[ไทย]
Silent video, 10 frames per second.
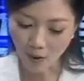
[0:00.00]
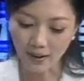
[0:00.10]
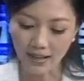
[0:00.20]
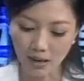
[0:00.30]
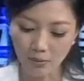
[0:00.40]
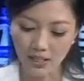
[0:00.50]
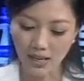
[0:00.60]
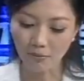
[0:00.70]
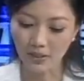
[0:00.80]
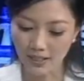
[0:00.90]
รนะคะผู้จัด
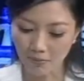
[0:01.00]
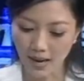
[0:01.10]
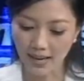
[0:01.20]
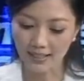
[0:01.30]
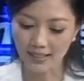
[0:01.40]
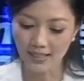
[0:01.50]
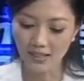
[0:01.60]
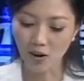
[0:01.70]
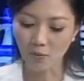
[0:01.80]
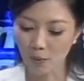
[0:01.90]
การผลิตภัณฑ์
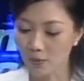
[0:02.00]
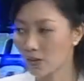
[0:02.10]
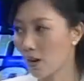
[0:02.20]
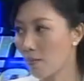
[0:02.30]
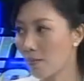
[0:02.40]
ของบมจ